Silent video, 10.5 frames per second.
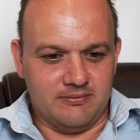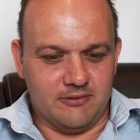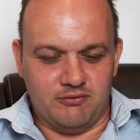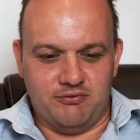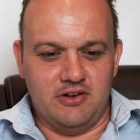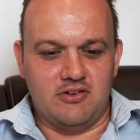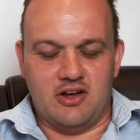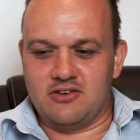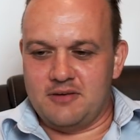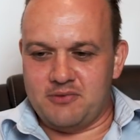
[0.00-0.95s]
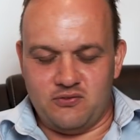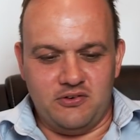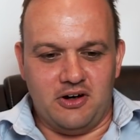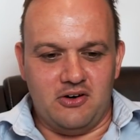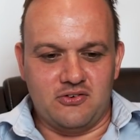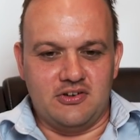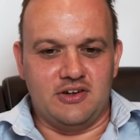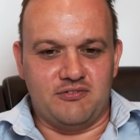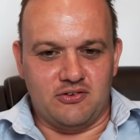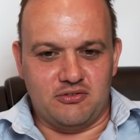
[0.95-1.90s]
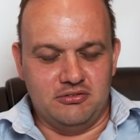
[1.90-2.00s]
Du findest also, ich habe ähm, das Video auch gesehen, ich
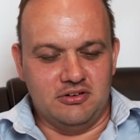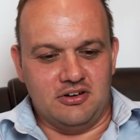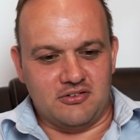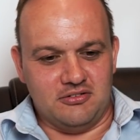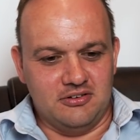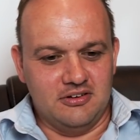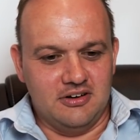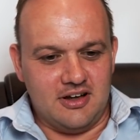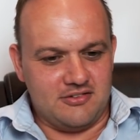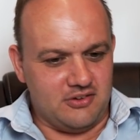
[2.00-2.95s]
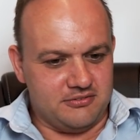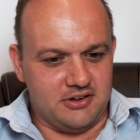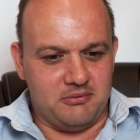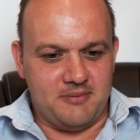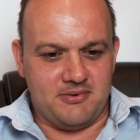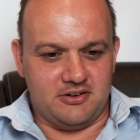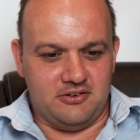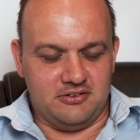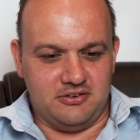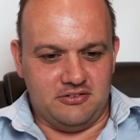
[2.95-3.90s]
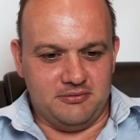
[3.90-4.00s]
fand's cool. Also hast du ja auf deiner Webseite auch
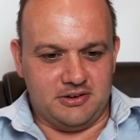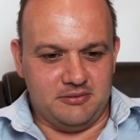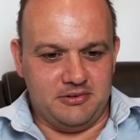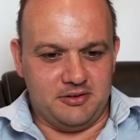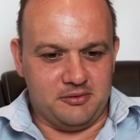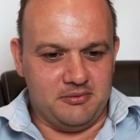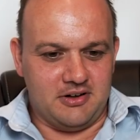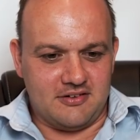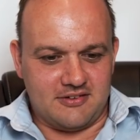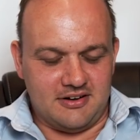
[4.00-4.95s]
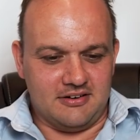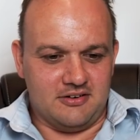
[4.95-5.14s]
drauf mit dem Inlineskaten.